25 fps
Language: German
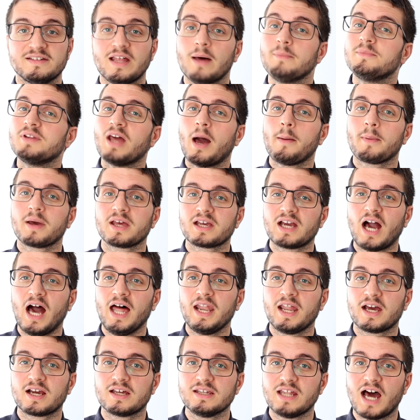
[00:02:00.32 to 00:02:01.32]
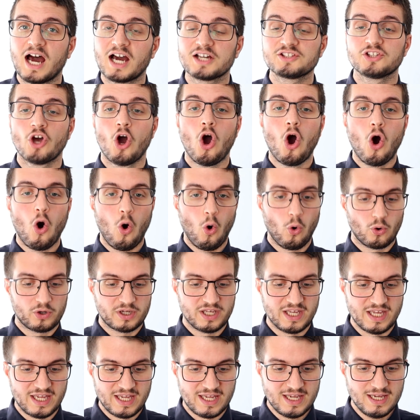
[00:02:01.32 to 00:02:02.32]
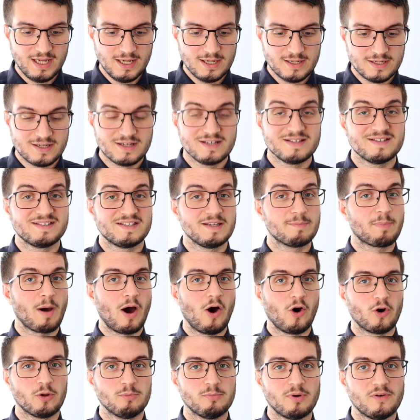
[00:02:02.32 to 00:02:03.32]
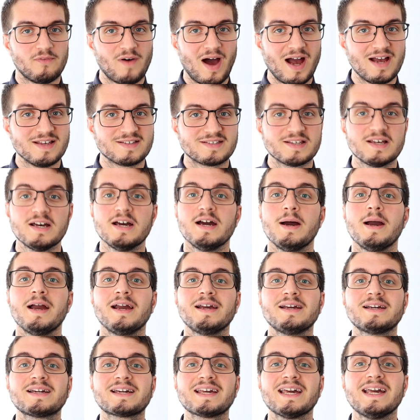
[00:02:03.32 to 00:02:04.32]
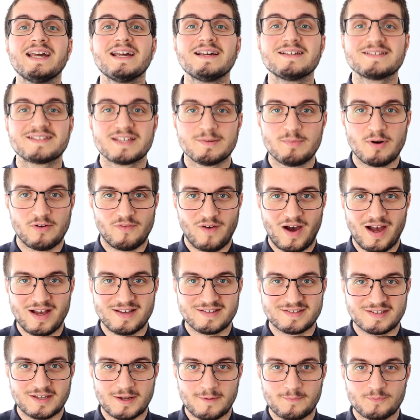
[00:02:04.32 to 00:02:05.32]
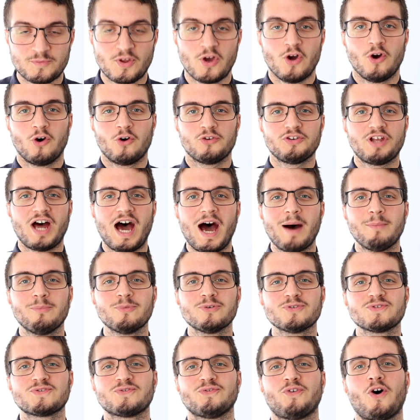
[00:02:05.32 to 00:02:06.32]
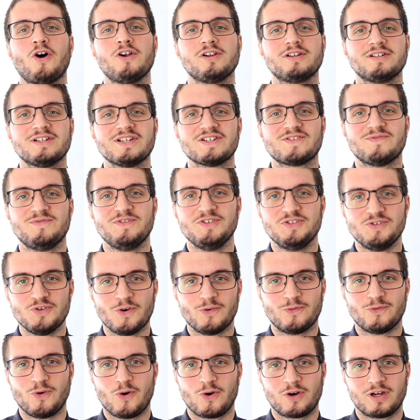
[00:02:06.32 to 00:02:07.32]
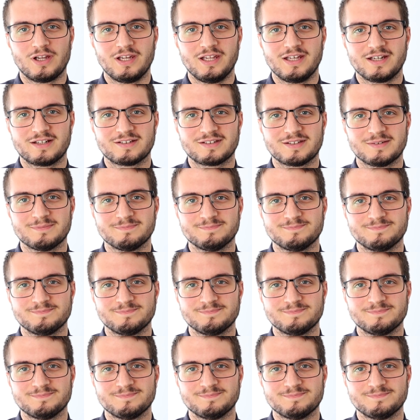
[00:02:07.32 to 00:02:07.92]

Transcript: Da haben die Amerikaner gedacht, okay, sie brauchen Beweise, kriegen sie Beweise und haben uns folgendes Video vorgelegt.